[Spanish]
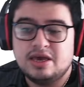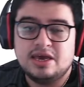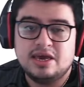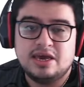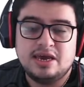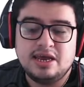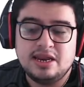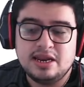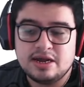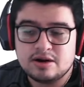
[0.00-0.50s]

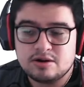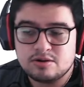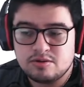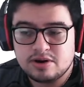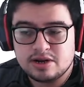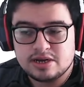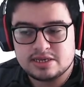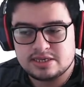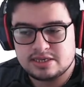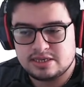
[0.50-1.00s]
Y las
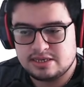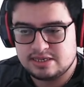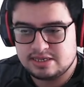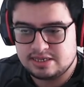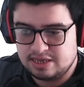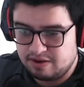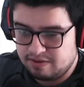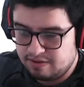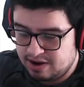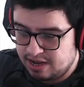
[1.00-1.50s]
runas
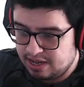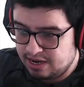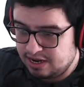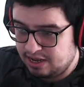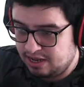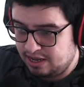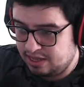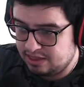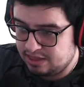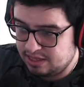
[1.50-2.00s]
se van,
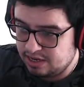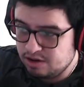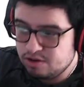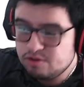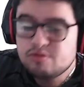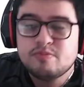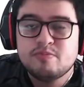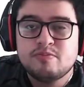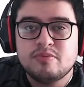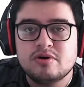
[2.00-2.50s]
eh, tienen
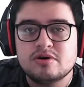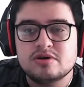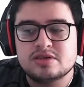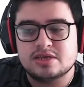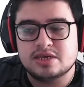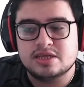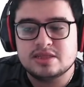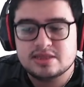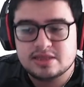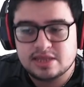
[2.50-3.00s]
un
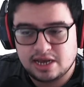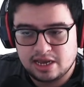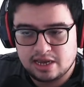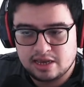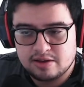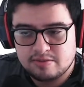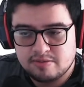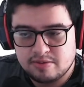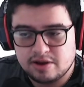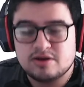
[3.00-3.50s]

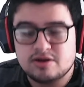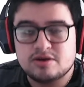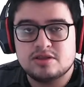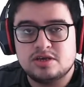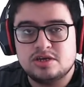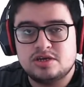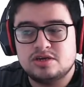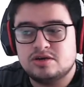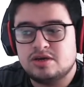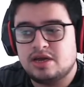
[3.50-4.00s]
porcentaje, mejor
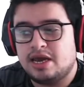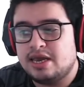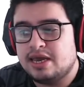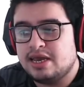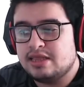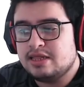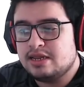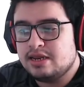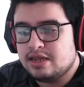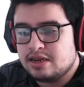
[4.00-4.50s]
dicho, que hay que
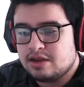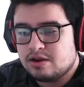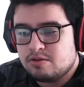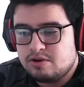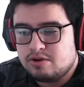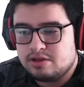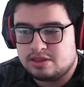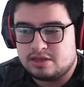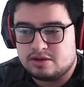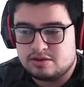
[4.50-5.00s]
tener en
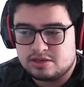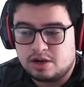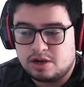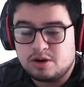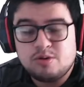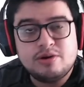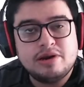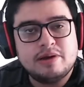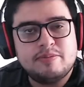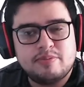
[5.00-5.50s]
cuenta, o sea,
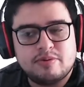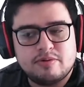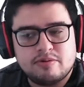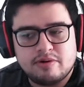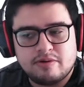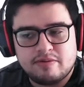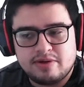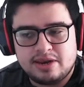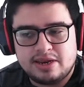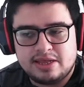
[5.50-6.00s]
una
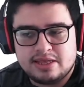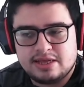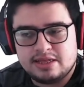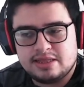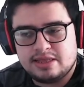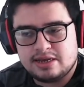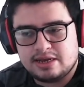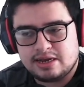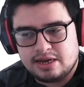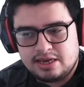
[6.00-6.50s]
probabilidad
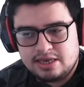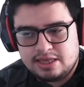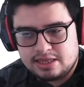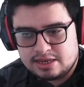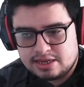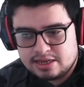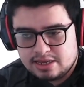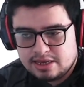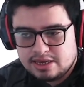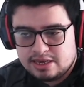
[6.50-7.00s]
de
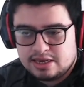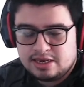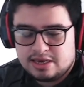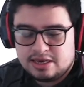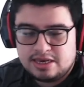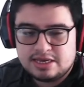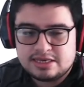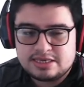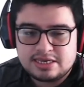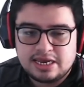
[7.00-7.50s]
caída.
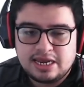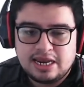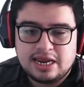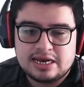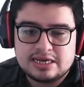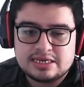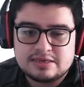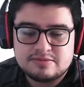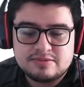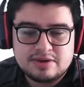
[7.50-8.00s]
Y es que
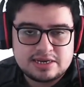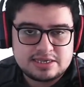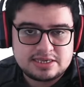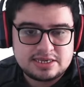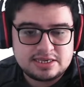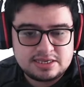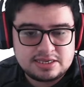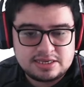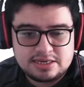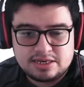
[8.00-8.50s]
las más
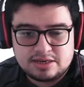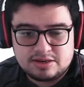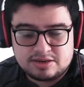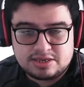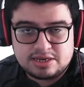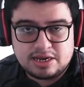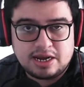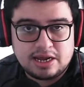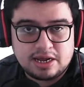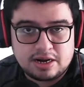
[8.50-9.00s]
sencillas, o
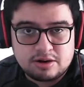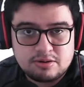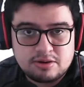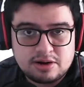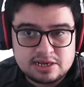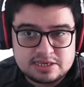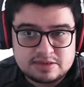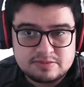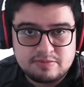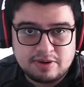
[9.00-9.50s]
sea, las
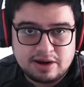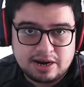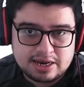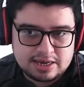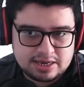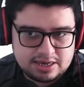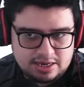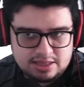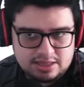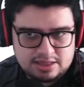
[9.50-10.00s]
runas
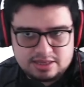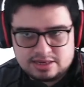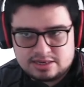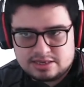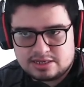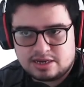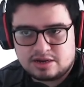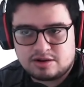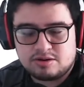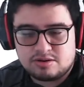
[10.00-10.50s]
blanquitas
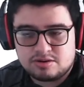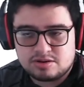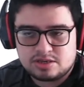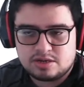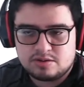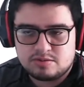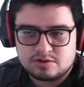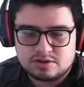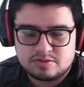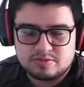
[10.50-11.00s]
que
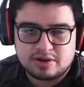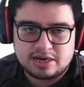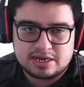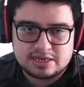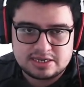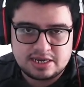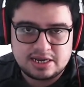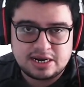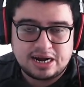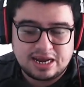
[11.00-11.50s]
conocemos para
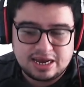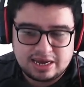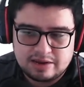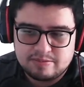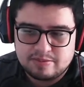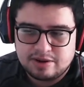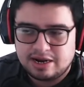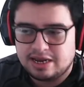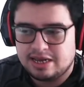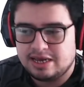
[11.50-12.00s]
hacer las
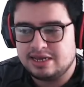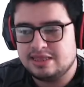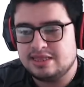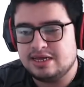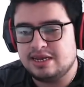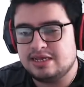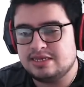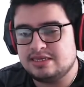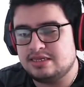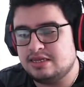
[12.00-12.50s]
gemas
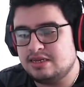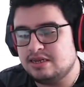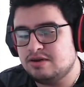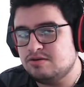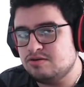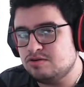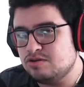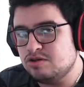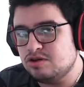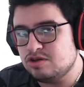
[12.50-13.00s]
legendarias tienen
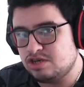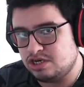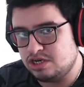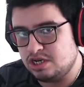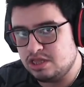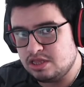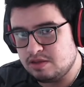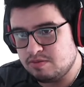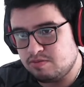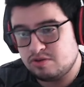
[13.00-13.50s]
un
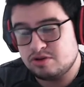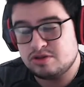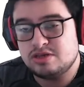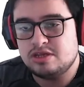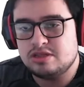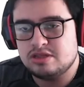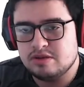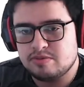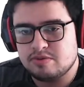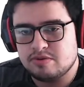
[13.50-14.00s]

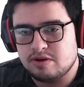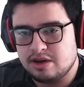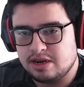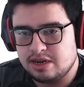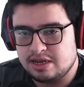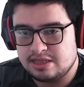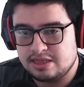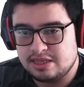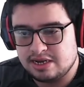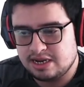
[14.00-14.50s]
80% de
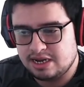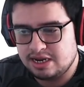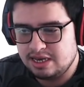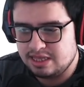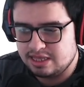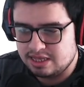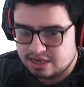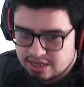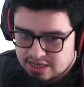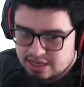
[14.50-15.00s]
probabilidad de
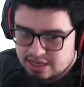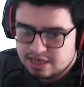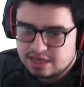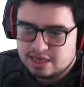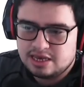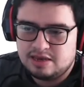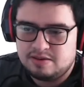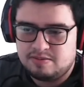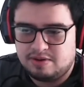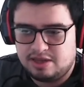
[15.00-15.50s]
caída.
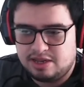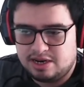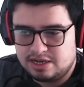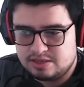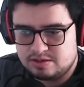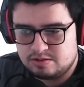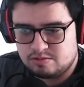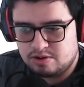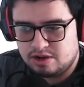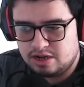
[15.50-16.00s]
Y me
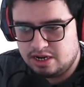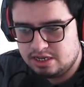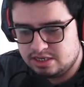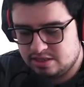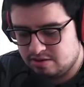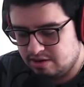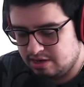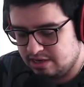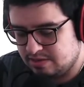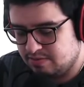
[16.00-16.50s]
dirás, ¿cuáles
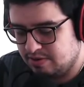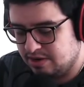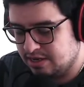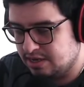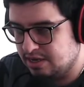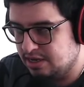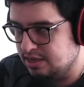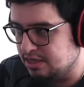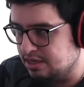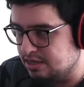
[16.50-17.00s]
son las blanquitas?